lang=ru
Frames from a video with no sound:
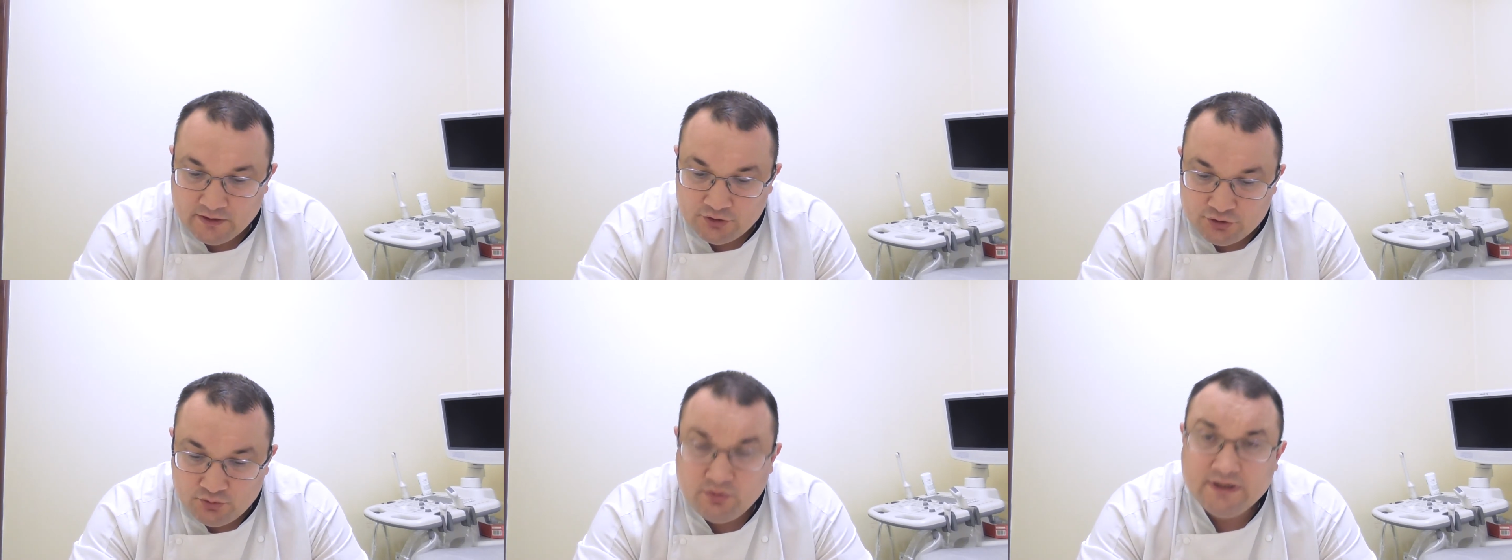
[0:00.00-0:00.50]

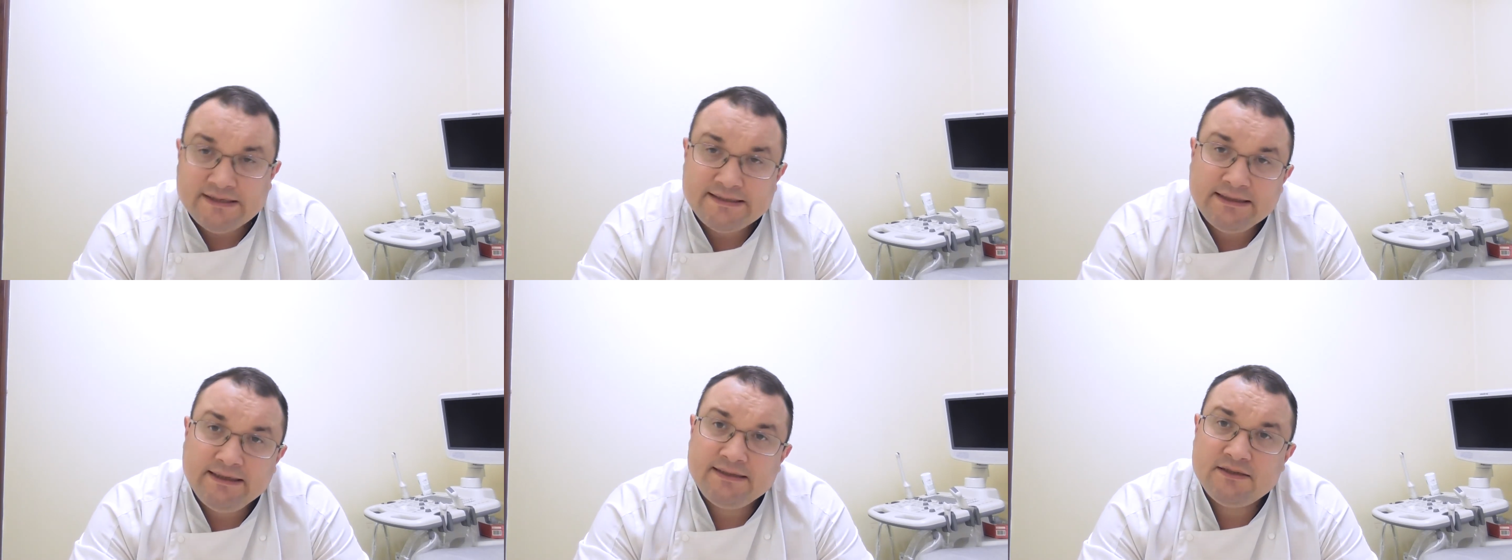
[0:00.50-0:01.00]
Что
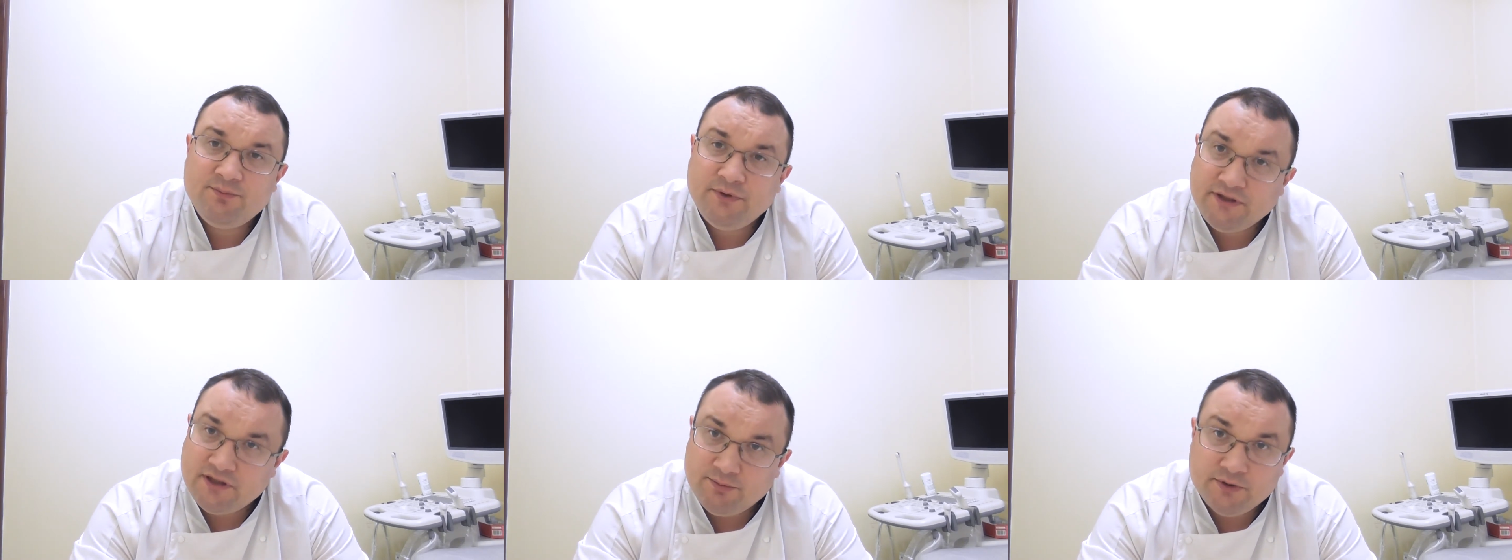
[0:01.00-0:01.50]
касается
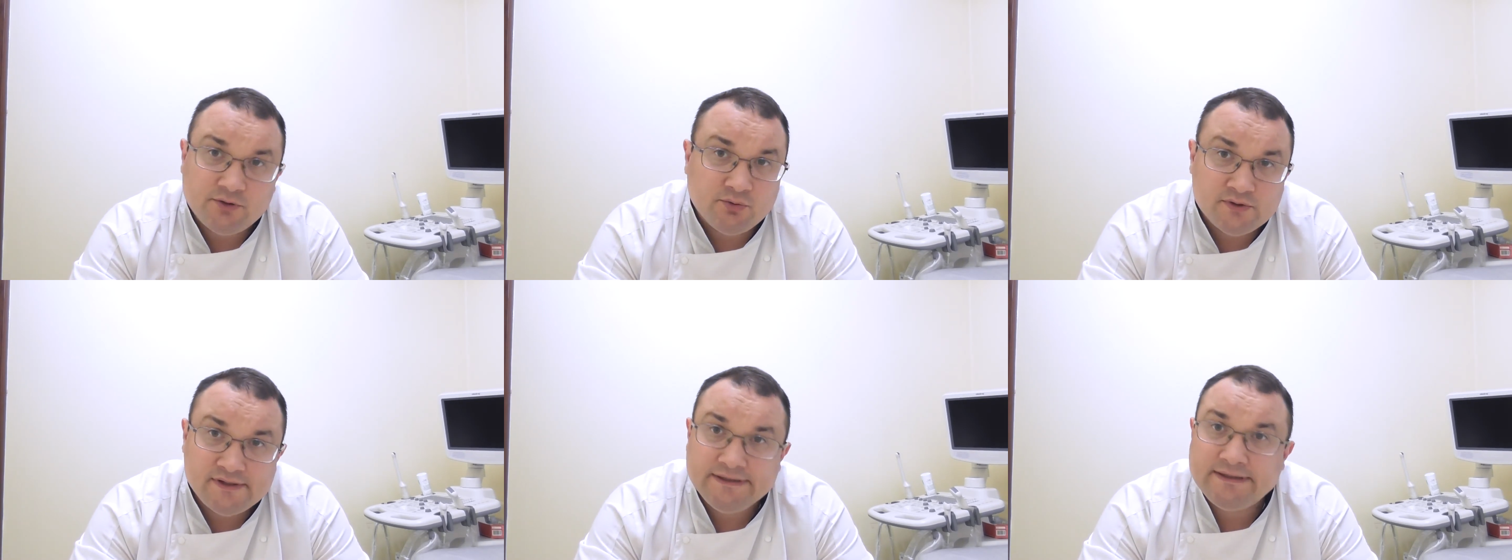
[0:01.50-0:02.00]

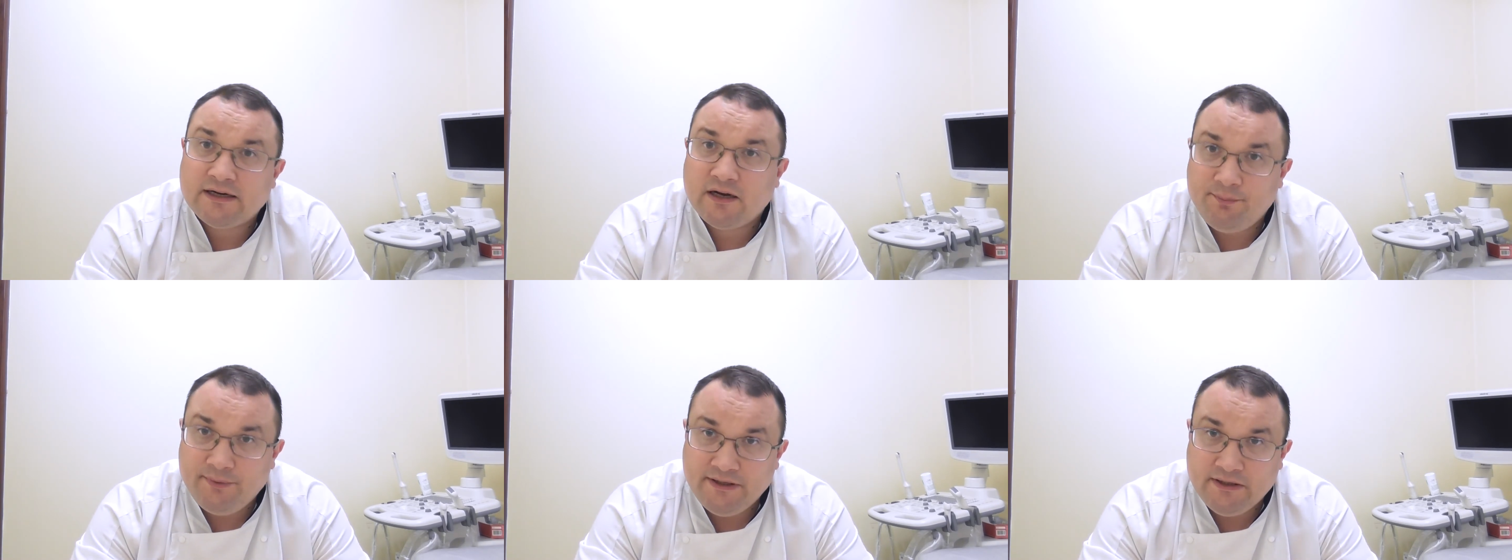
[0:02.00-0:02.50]
медикаментозной
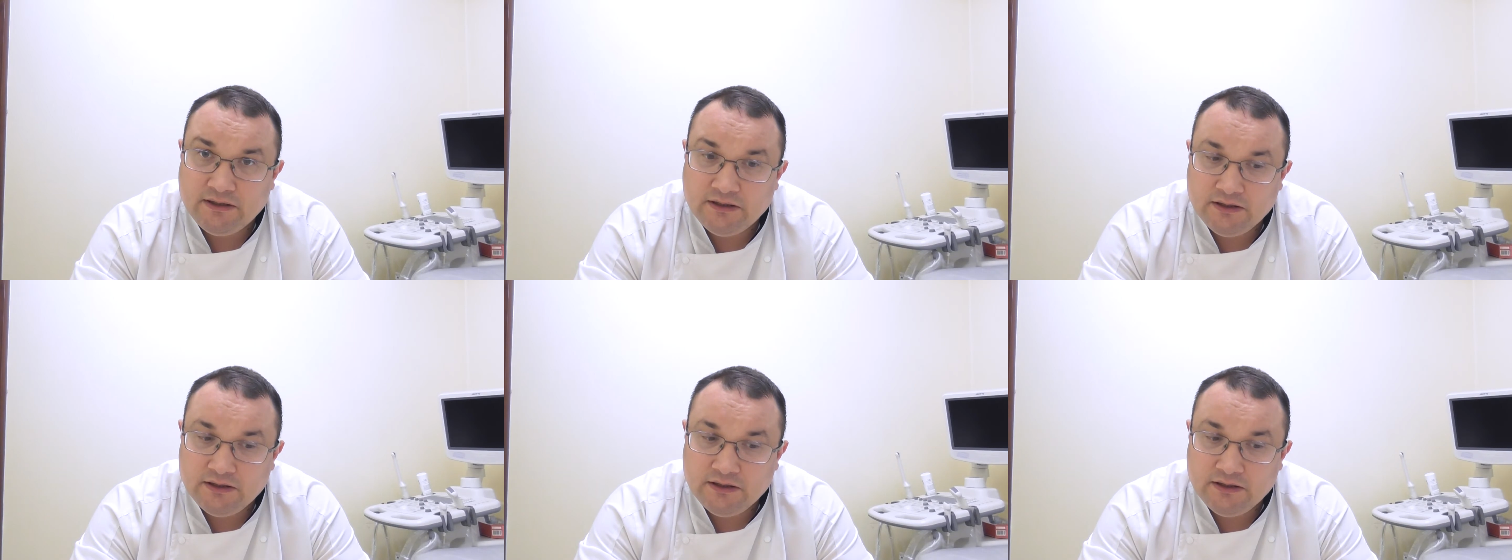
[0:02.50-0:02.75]
терапии,